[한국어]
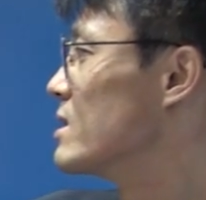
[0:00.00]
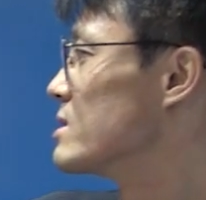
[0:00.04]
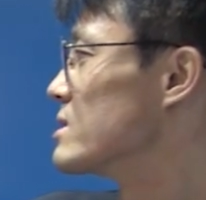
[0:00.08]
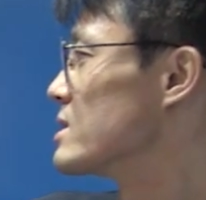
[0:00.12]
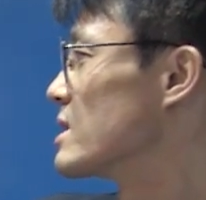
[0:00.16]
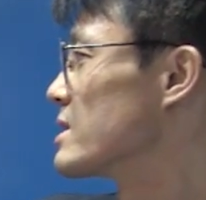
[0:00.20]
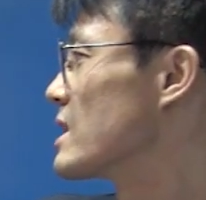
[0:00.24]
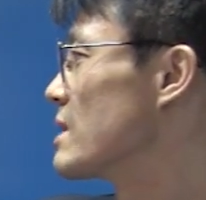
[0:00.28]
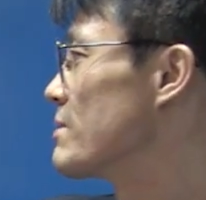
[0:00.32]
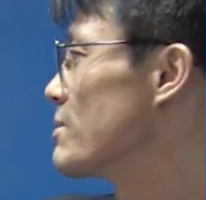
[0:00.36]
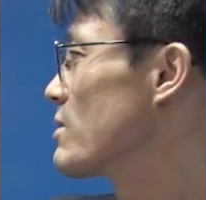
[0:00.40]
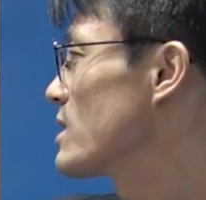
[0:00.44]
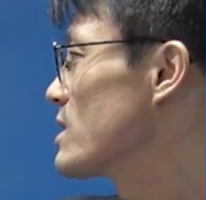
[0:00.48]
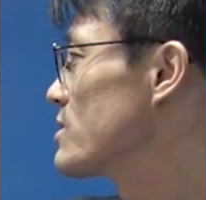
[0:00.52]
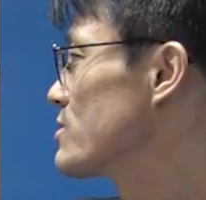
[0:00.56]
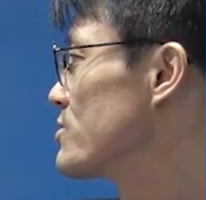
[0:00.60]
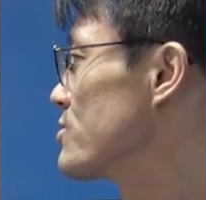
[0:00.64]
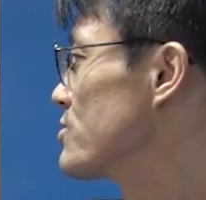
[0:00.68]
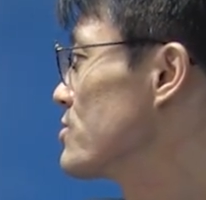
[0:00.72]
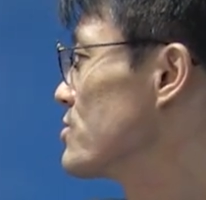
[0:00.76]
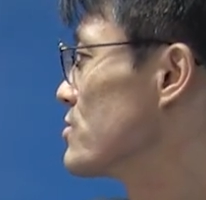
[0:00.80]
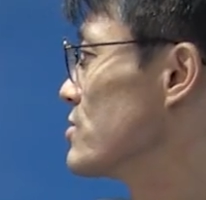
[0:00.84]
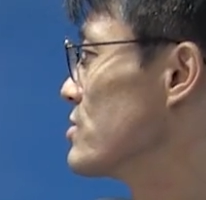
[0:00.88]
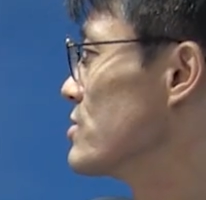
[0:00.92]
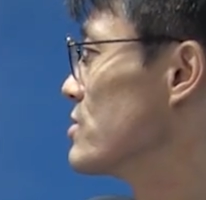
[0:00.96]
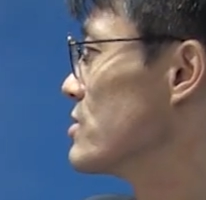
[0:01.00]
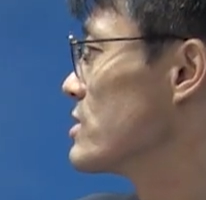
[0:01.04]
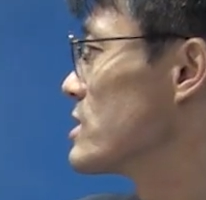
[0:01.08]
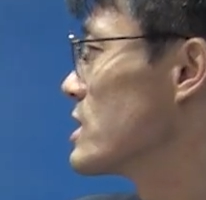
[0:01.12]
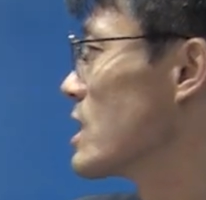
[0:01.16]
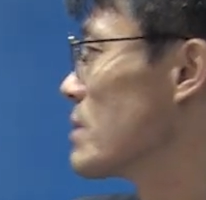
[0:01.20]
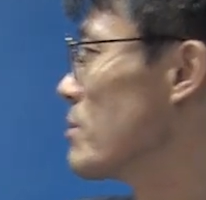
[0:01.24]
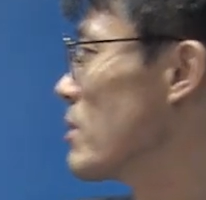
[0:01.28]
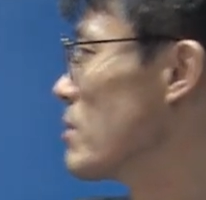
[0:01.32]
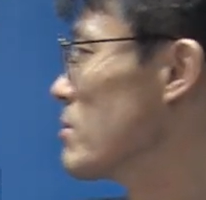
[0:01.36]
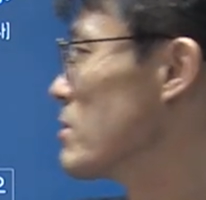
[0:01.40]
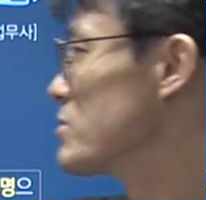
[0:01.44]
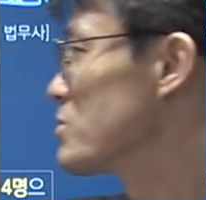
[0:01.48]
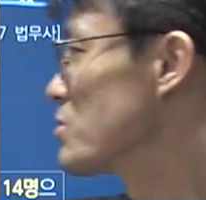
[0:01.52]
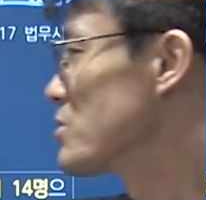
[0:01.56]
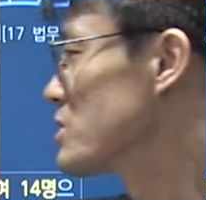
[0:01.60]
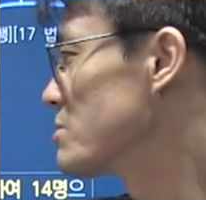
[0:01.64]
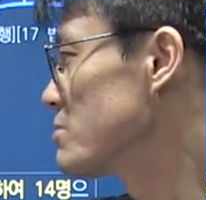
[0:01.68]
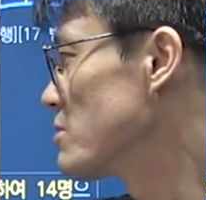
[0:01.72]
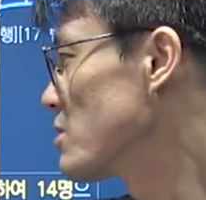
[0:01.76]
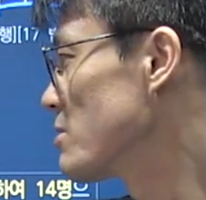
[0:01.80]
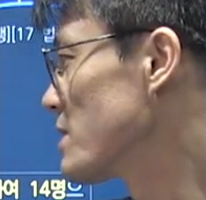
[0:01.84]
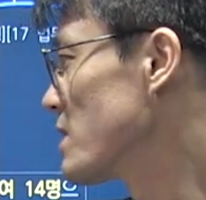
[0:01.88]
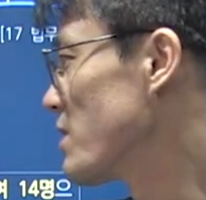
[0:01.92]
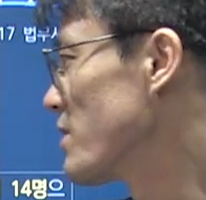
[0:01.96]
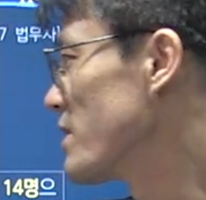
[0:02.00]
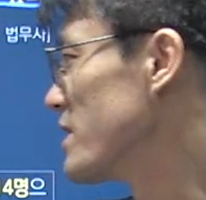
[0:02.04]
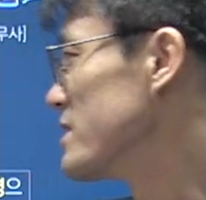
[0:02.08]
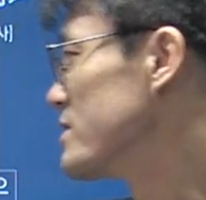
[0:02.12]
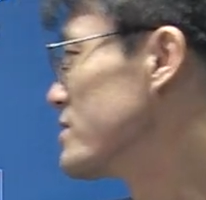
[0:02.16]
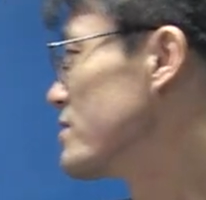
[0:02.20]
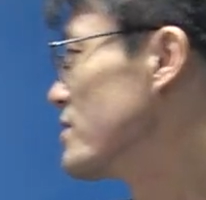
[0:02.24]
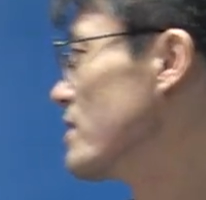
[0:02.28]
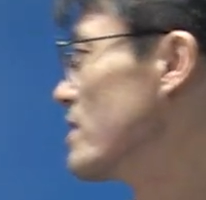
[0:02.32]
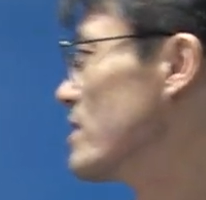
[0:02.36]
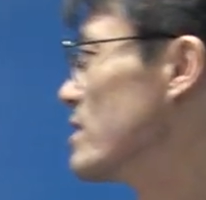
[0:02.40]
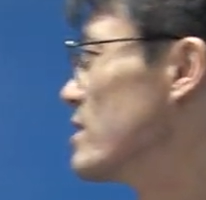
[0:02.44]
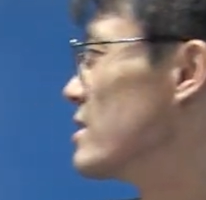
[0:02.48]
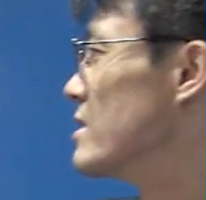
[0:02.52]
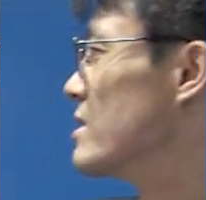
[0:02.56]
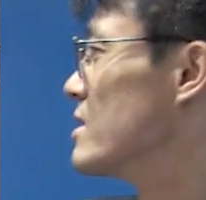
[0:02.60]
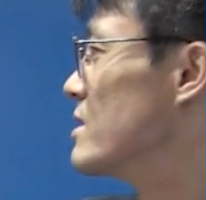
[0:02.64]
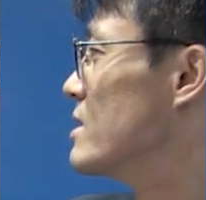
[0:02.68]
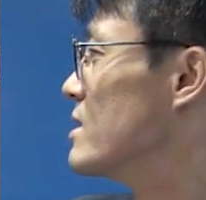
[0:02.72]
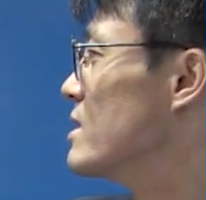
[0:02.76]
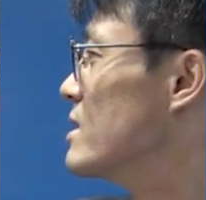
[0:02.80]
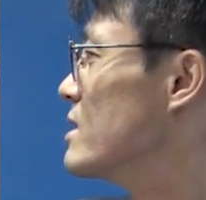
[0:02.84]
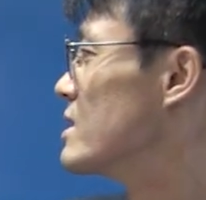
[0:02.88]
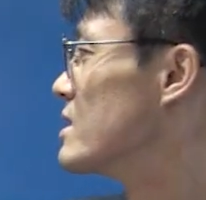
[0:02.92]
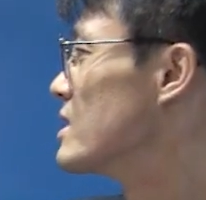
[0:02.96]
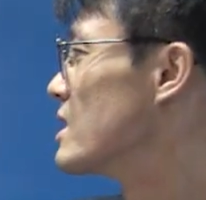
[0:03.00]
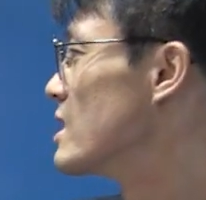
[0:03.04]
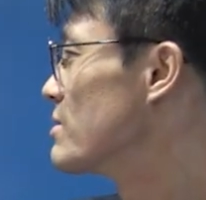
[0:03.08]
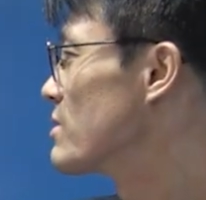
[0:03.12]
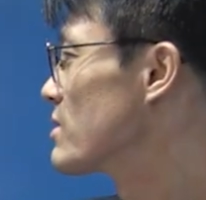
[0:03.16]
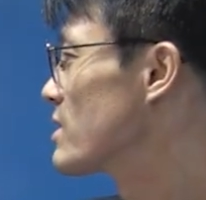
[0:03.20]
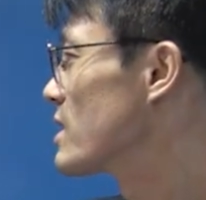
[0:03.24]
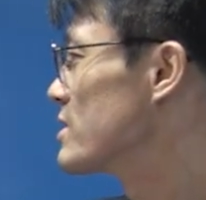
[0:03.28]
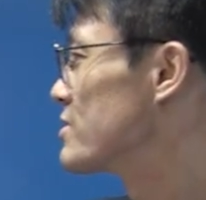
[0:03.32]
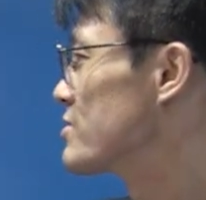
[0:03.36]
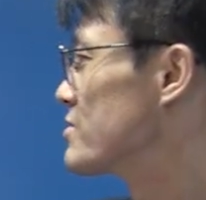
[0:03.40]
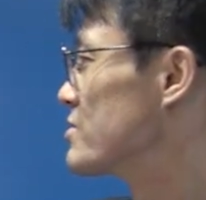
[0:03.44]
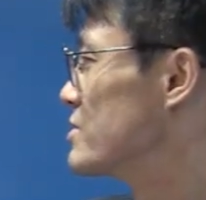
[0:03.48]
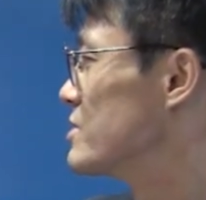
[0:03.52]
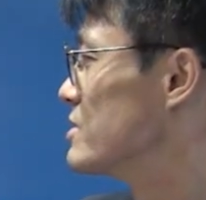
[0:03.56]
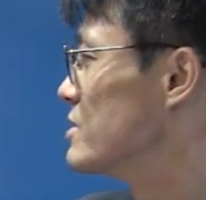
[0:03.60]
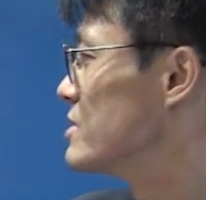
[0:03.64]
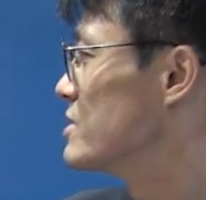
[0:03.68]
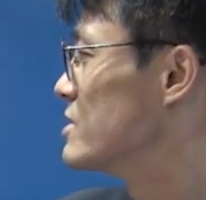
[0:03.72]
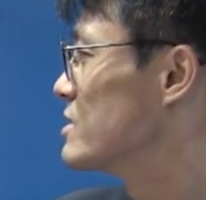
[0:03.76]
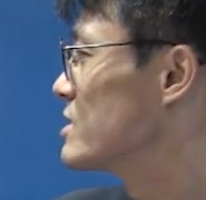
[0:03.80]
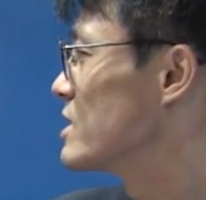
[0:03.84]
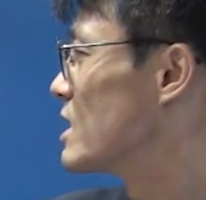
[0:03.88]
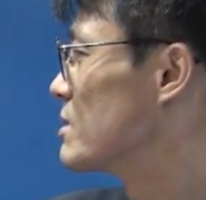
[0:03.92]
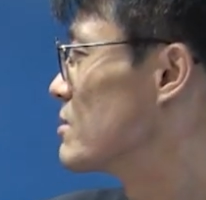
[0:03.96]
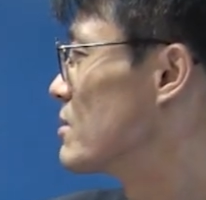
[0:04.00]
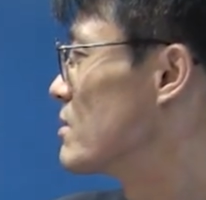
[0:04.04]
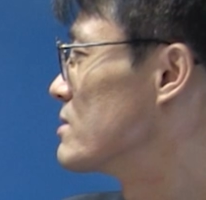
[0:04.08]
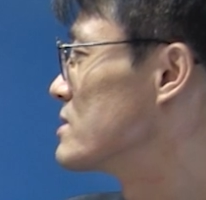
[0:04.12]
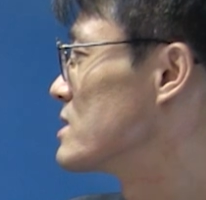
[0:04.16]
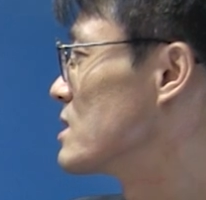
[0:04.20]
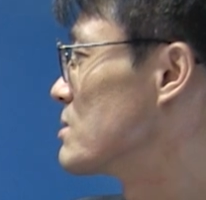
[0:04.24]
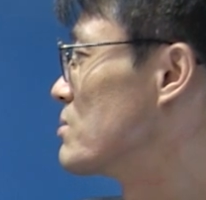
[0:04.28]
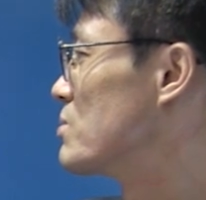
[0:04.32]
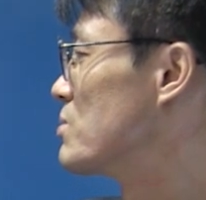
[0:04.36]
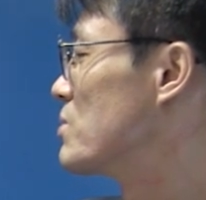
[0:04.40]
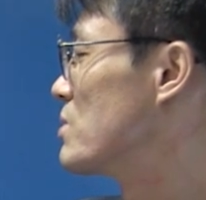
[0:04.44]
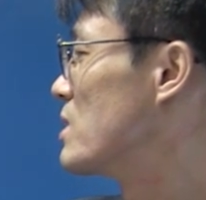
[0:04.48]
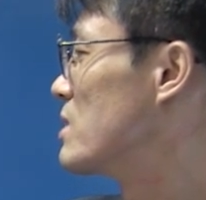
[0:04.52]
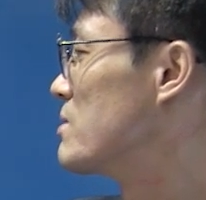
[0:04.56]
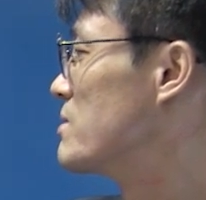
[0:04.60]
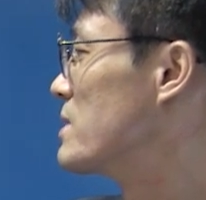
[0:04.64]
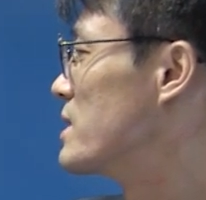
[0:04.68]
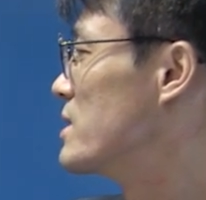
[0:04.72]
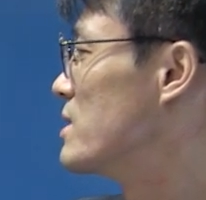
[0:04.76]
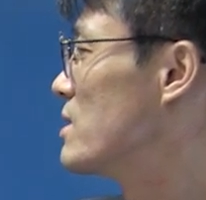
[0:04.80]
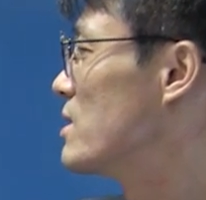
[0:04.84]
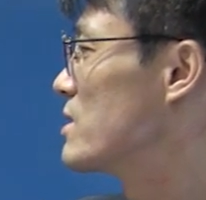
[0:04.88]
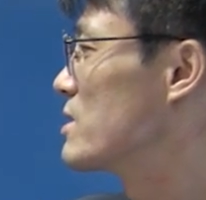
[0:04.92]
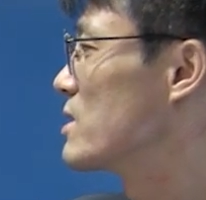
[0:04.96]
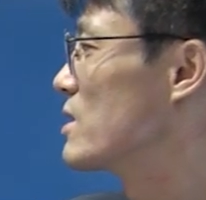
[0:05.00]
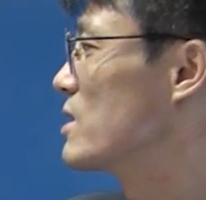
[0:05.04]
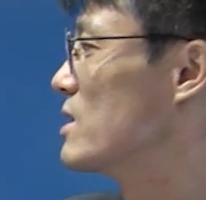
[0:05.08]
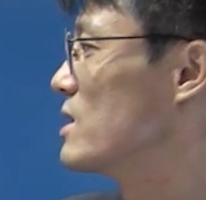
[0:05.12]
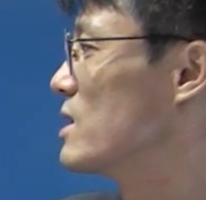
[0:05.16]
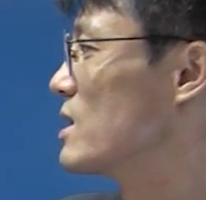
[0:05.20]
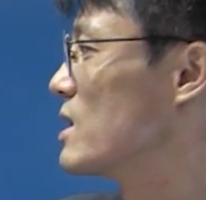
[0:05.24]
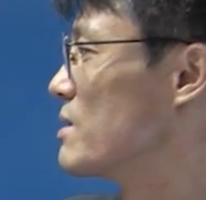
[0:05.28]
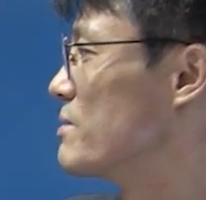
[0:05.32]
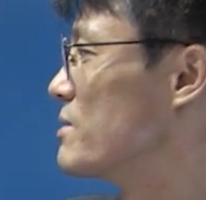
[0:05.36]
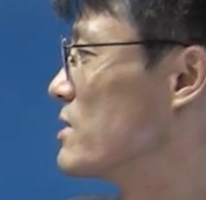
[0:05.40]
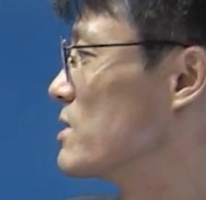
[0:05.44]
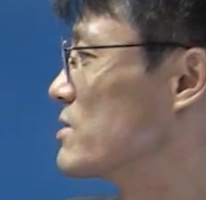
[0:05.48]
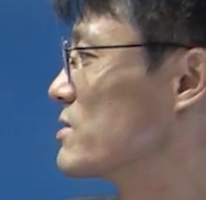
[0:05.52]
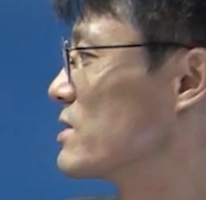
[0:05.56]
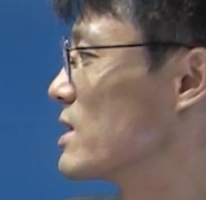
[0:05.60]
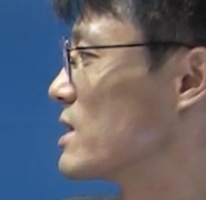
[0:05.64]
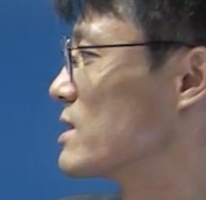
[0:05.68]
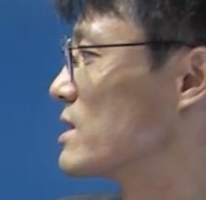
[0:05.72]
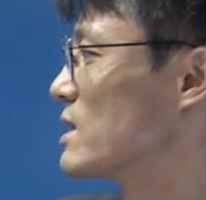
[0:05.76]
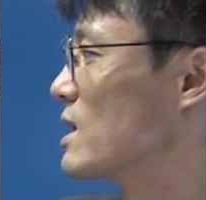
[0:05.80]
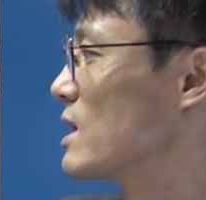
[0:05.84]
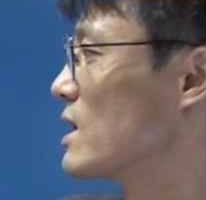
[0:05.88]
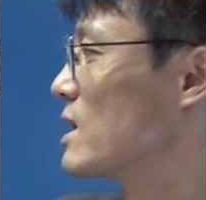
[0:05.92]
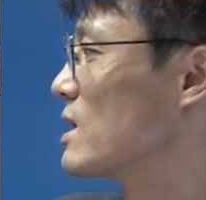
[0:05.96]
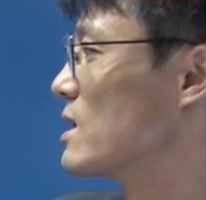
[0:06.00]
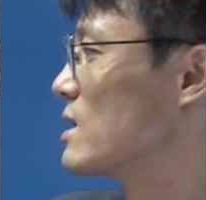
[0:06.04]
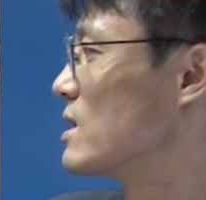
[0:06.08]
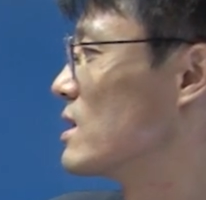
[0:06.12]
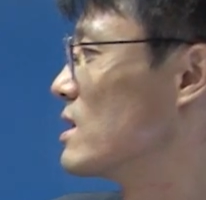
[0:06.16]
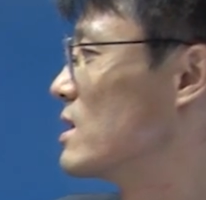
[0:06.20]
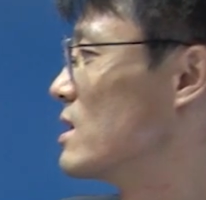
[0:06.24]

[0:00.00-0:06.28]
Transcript: 자, 대법관 수는 자, 법원 조직법에 나와 있어요. 대법관 수는 대법원장 포함하여 14명으로 한다.